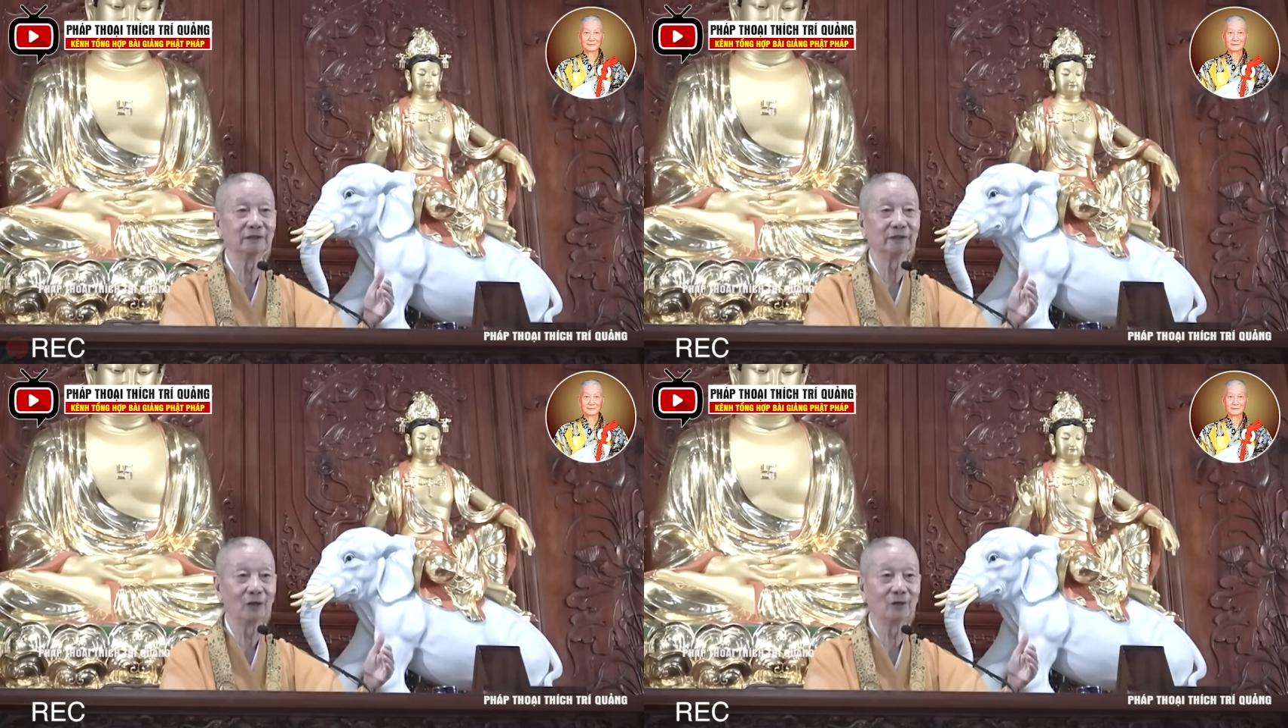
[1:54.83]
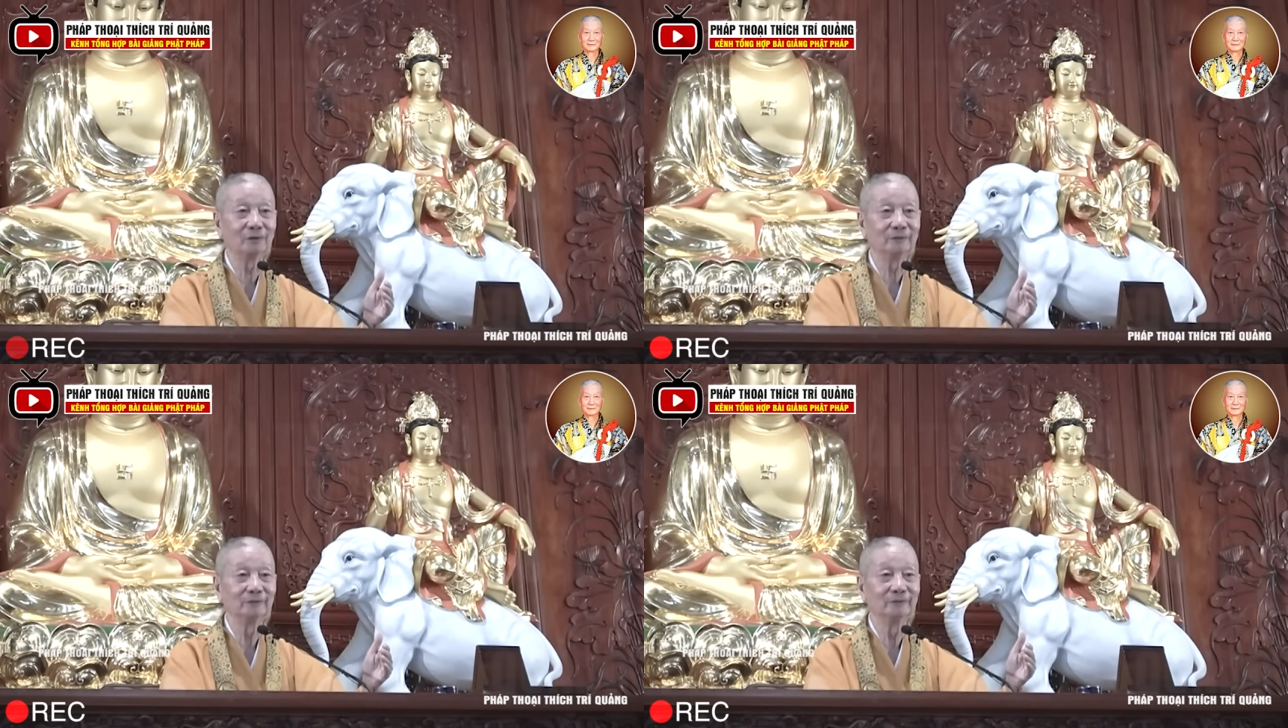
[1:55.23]
tịnh
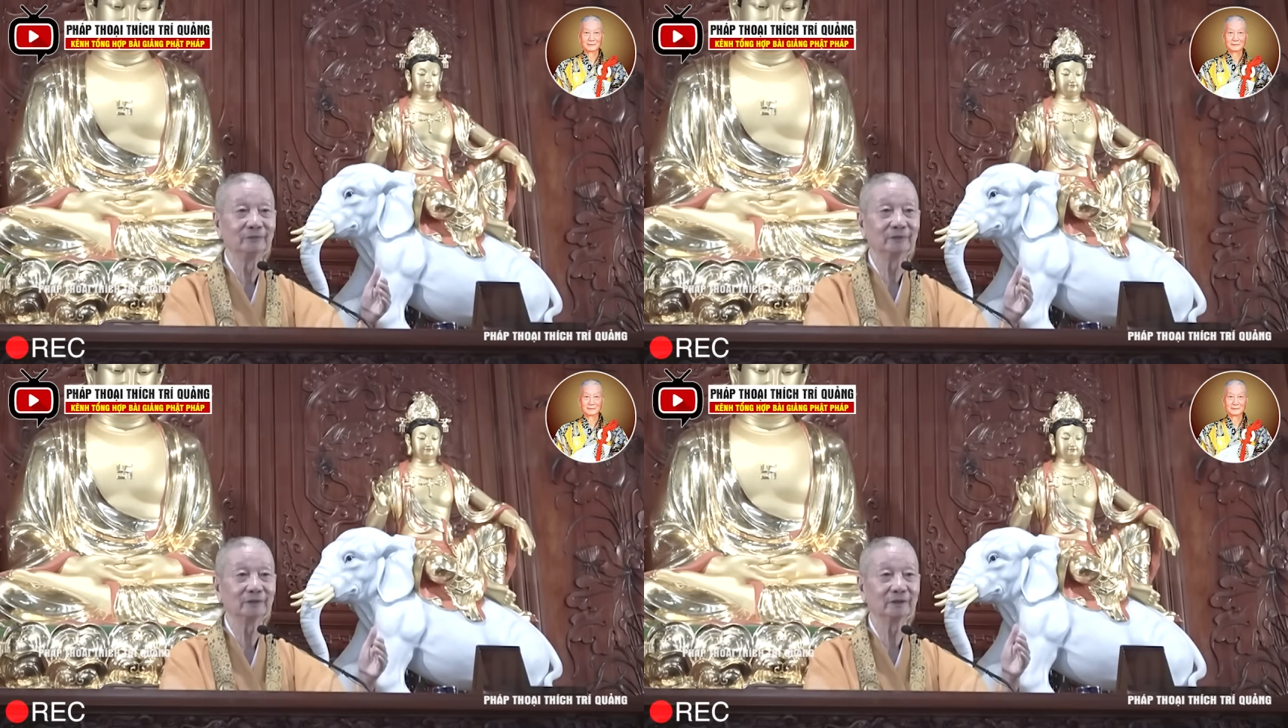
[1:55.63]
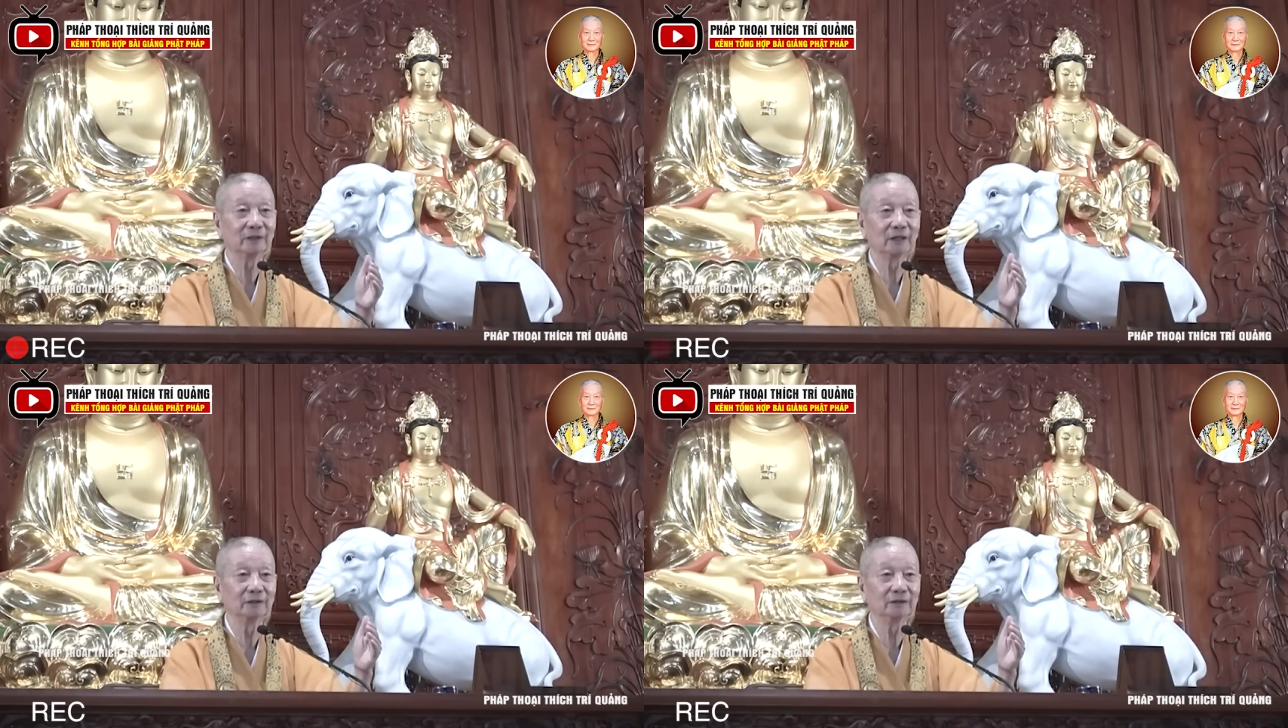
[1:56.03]
đó
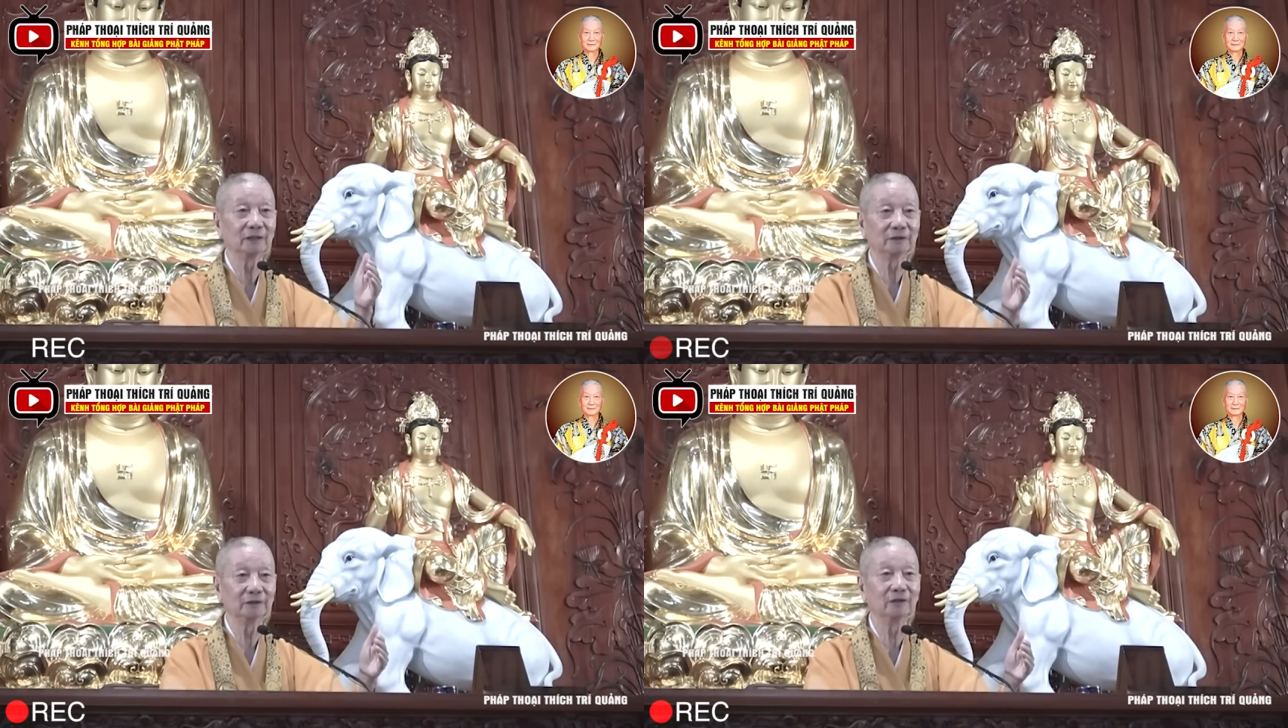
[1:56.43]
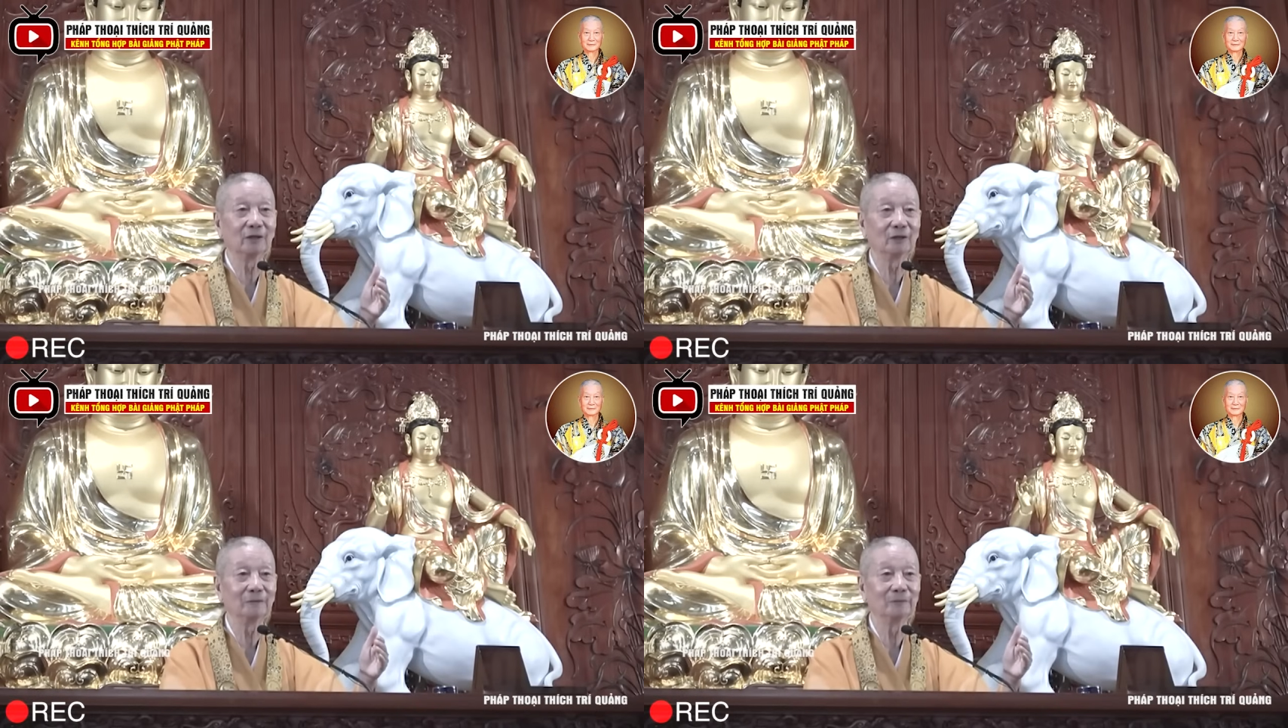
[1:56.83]
cái thân thanh
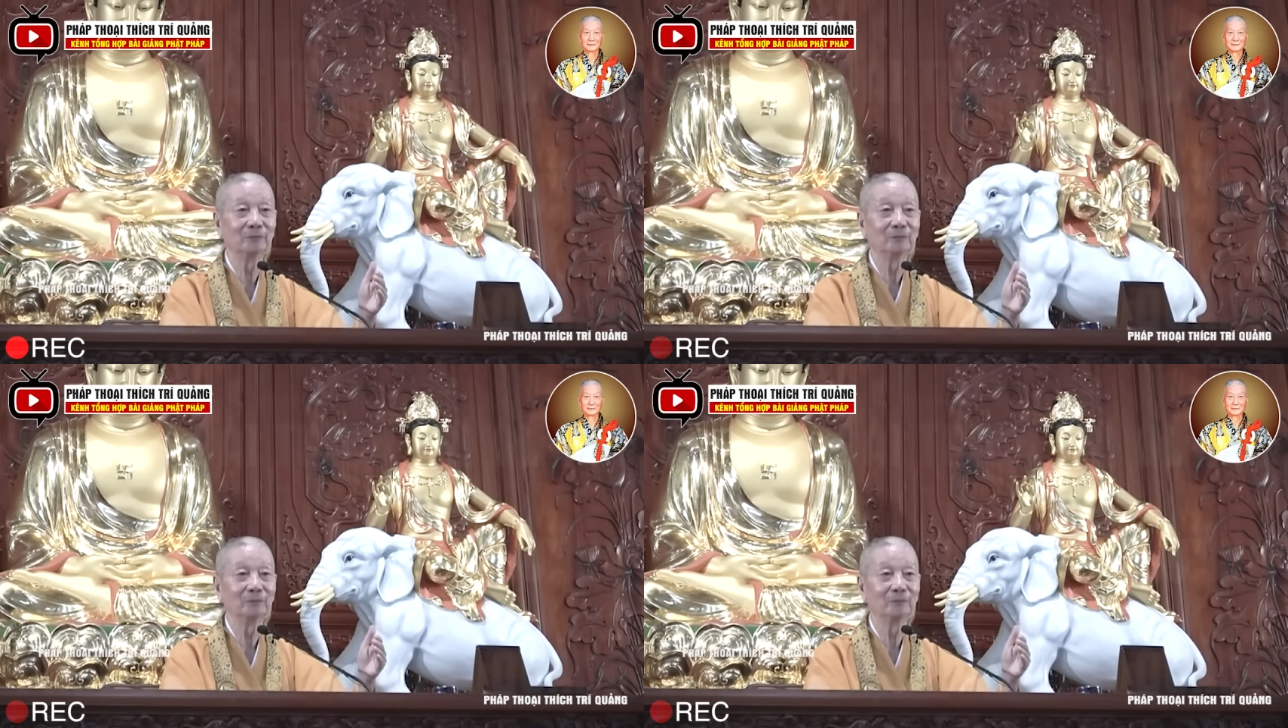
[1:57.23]
tịnh đó